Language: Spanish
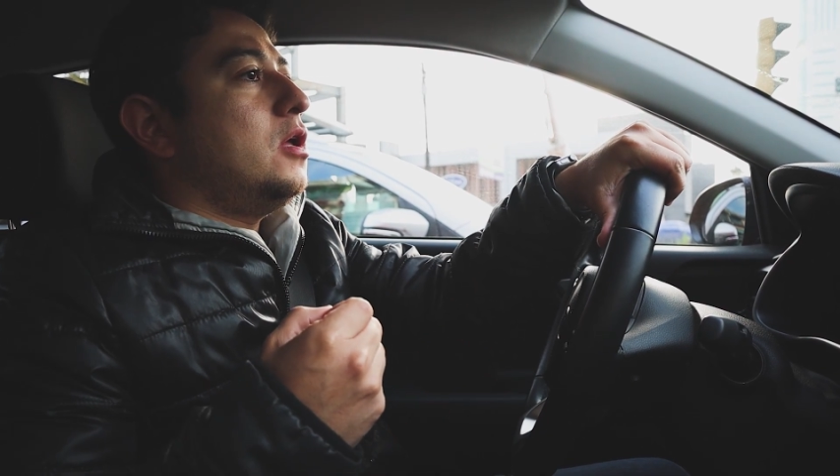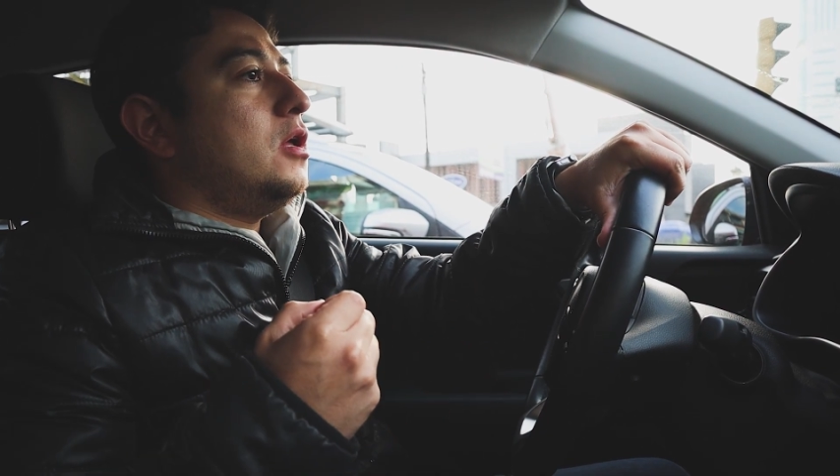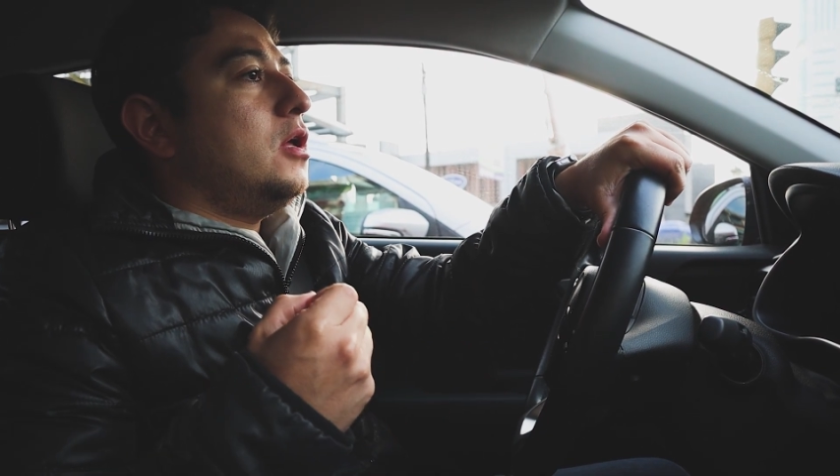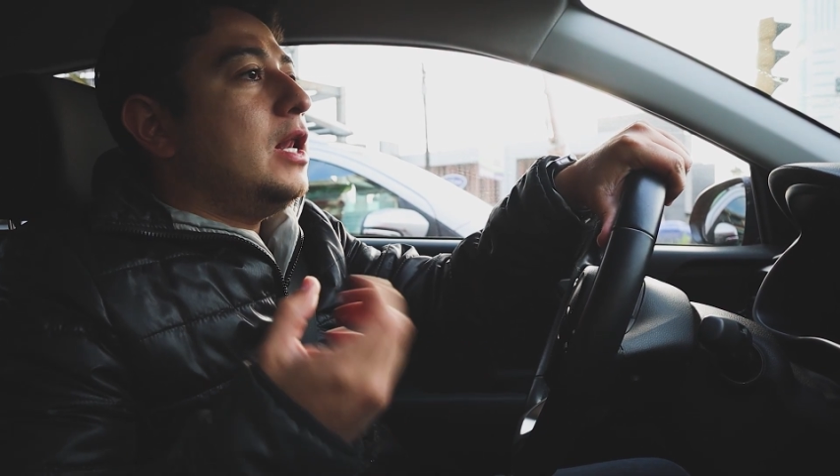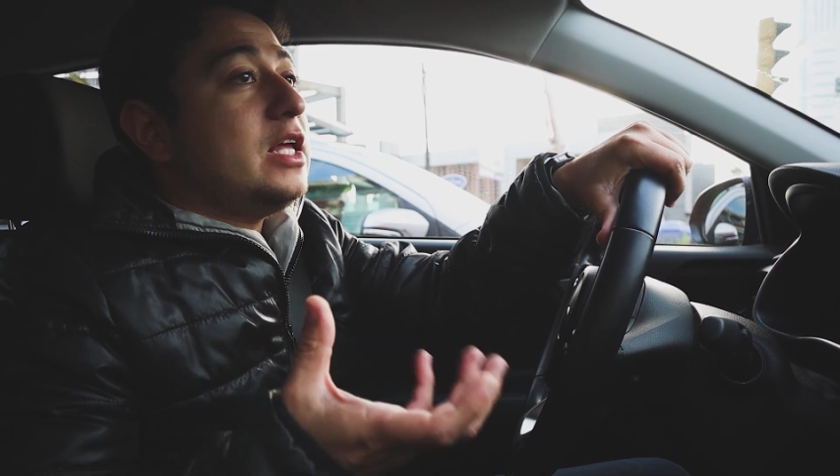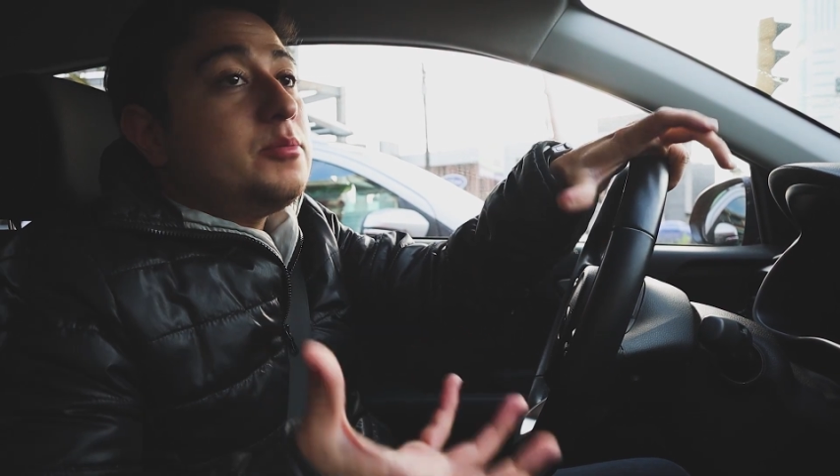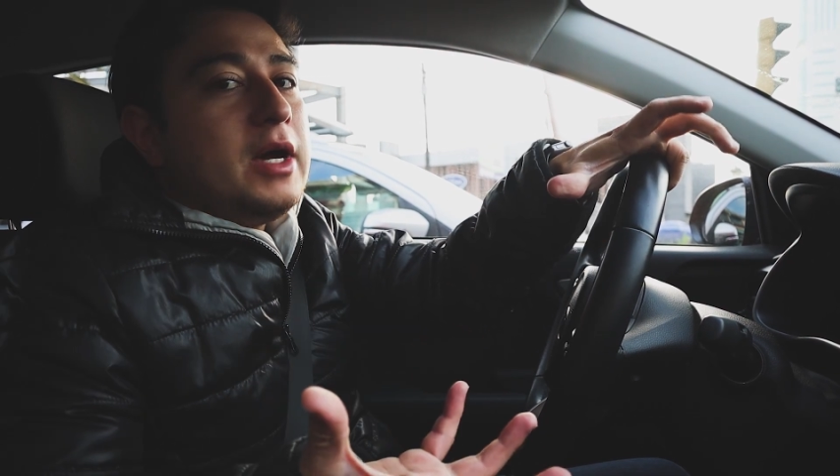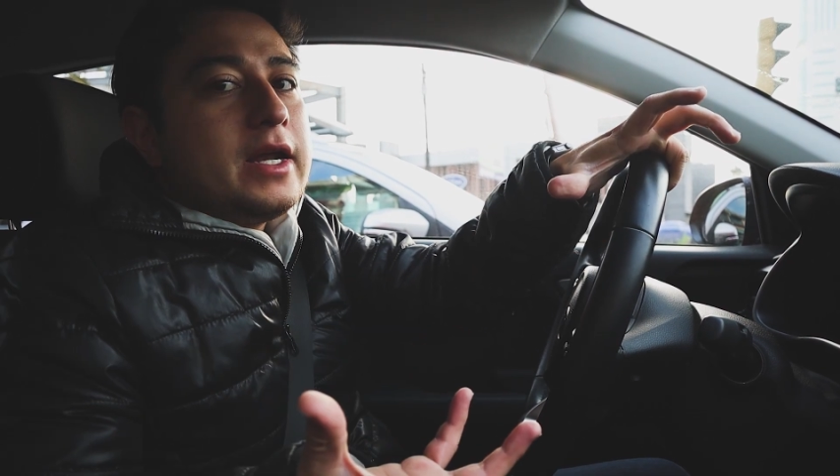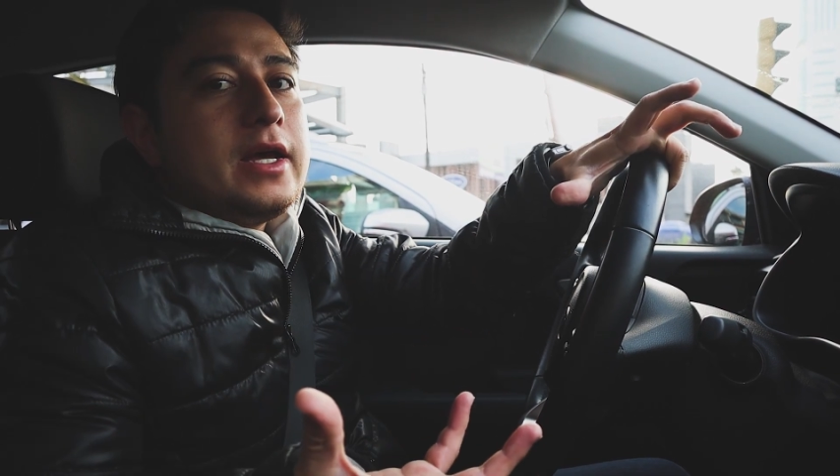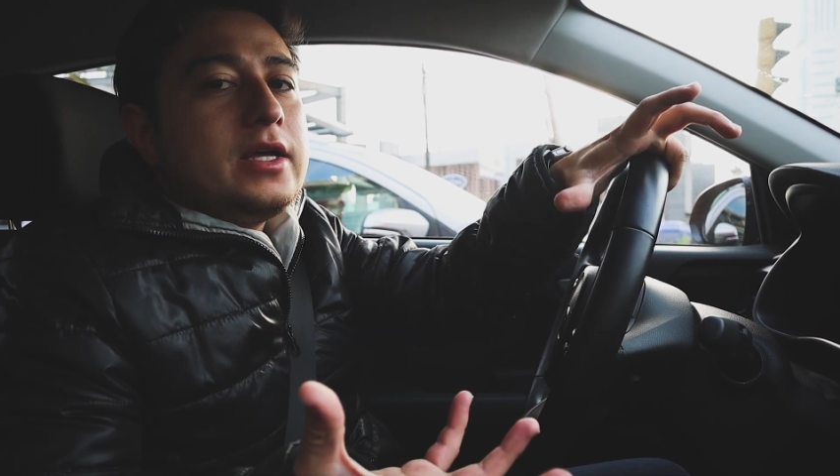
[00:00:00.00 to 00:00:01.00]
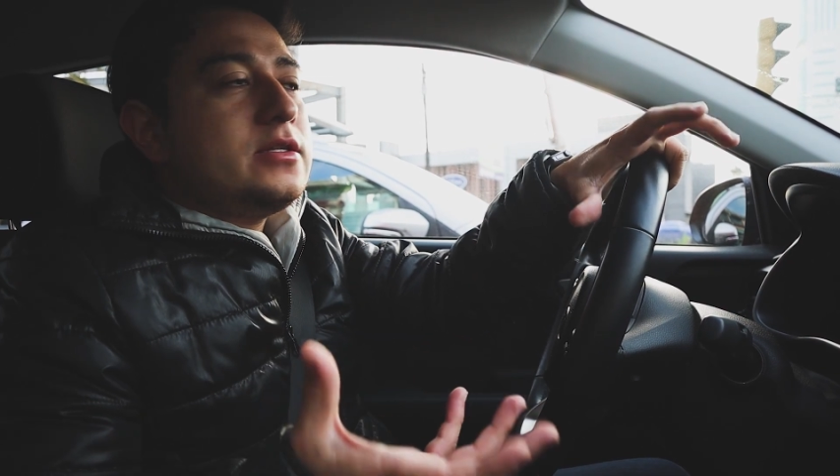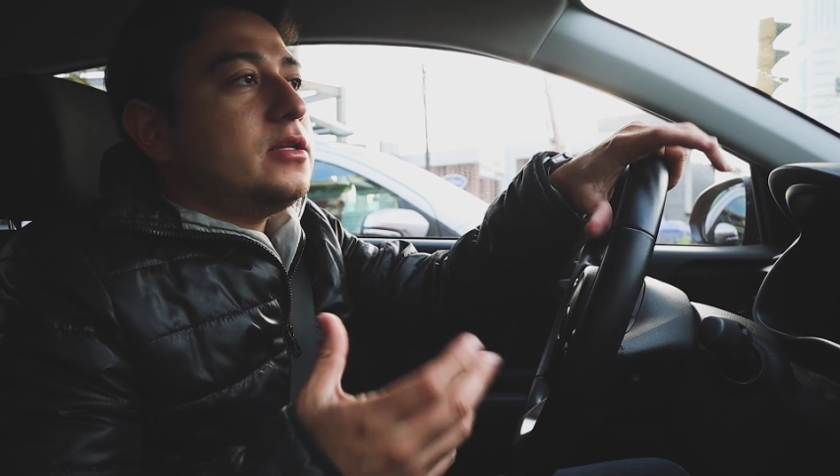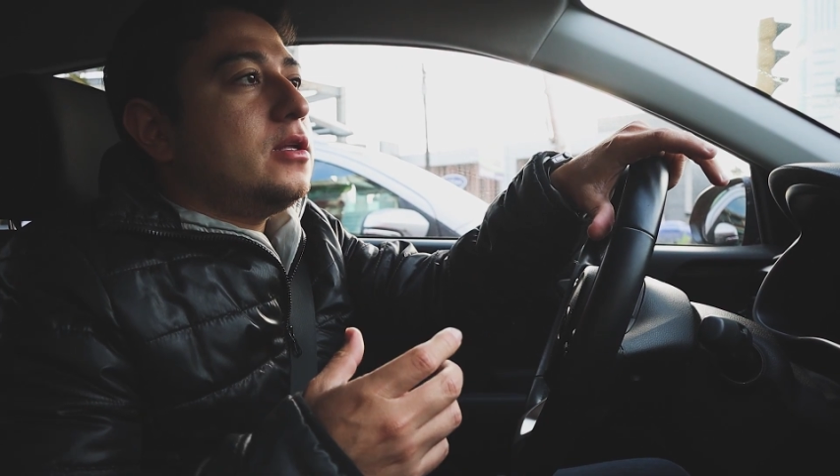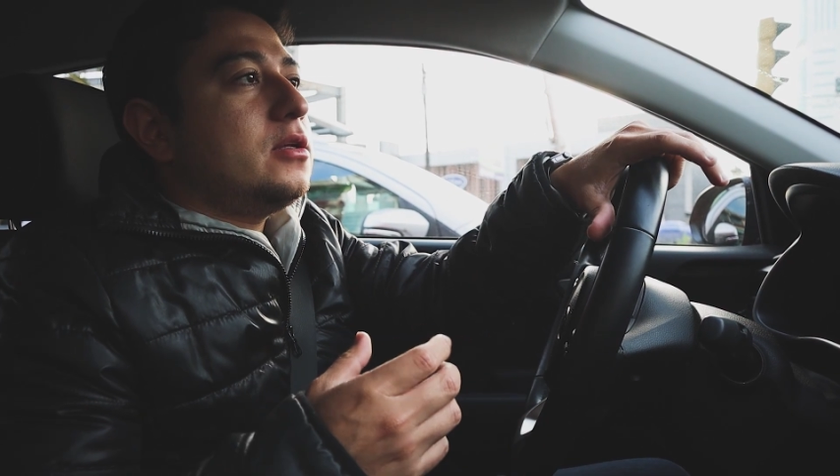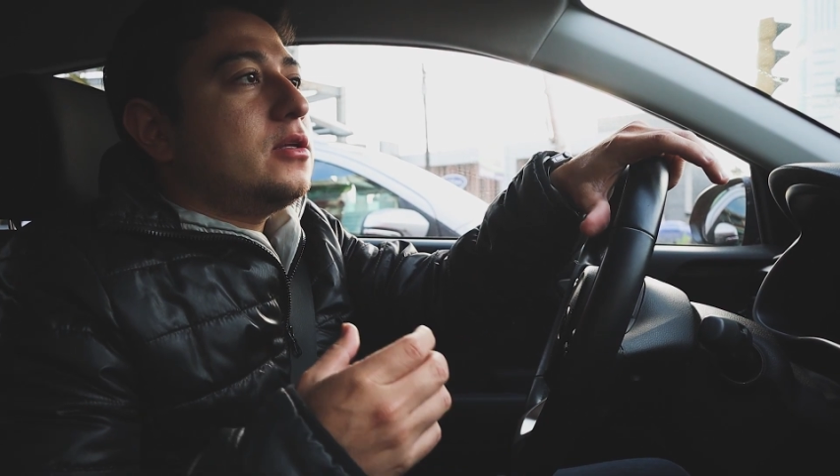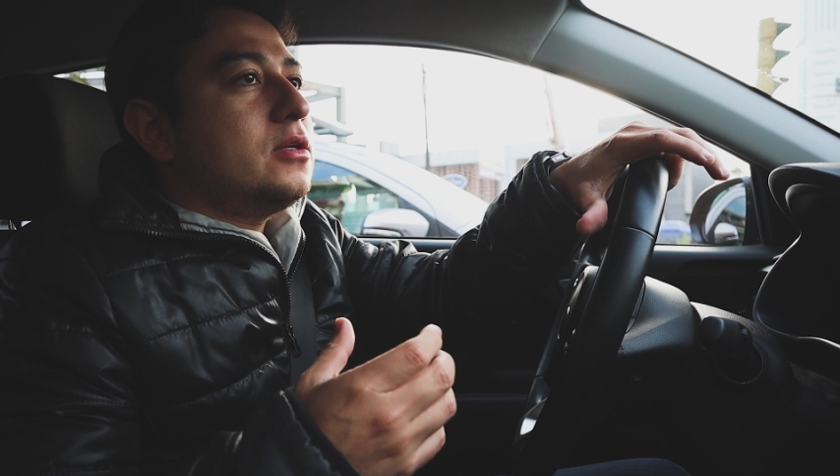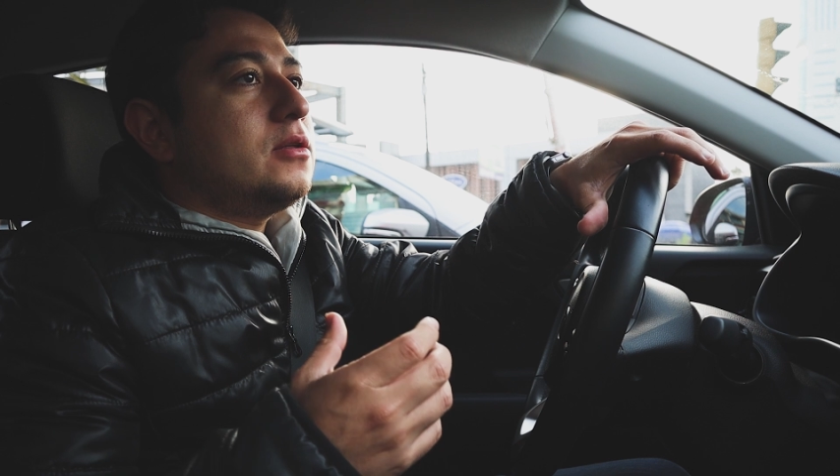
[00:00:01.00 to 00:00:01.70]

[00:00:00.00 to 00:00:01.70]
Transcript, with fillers: Eh, las marcas eh,